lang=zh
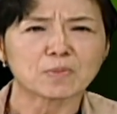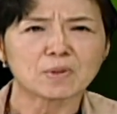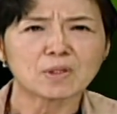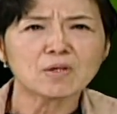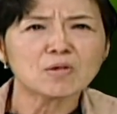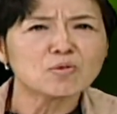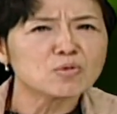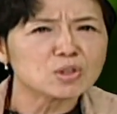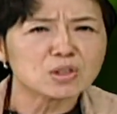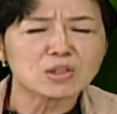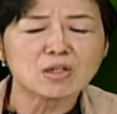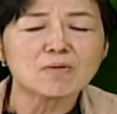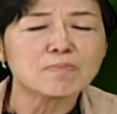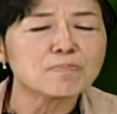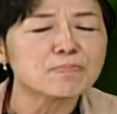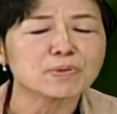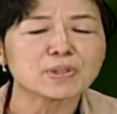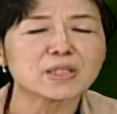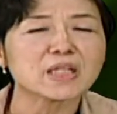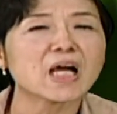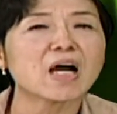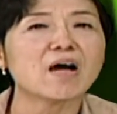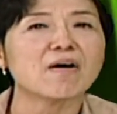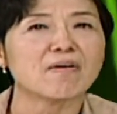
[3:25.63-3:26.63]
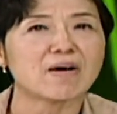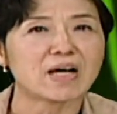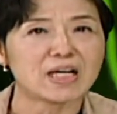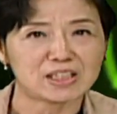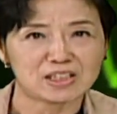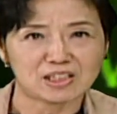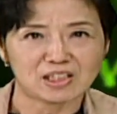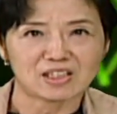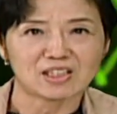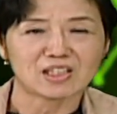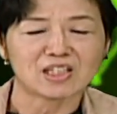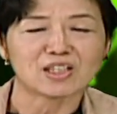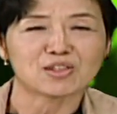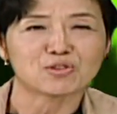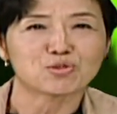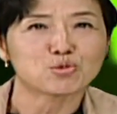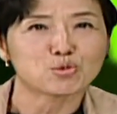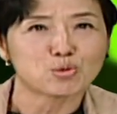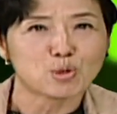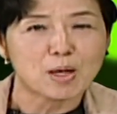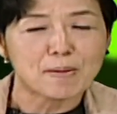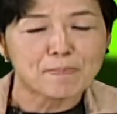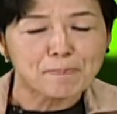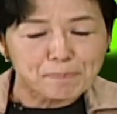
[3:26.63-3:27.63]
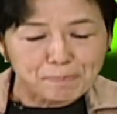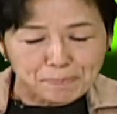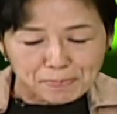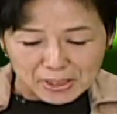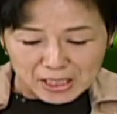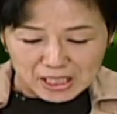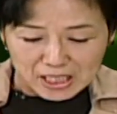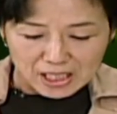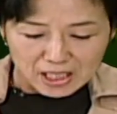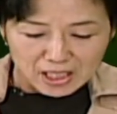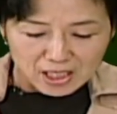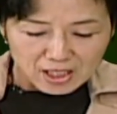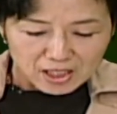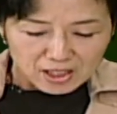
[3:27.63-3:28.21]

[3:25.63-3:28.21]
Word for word: 那我都不要啊，这个双臂。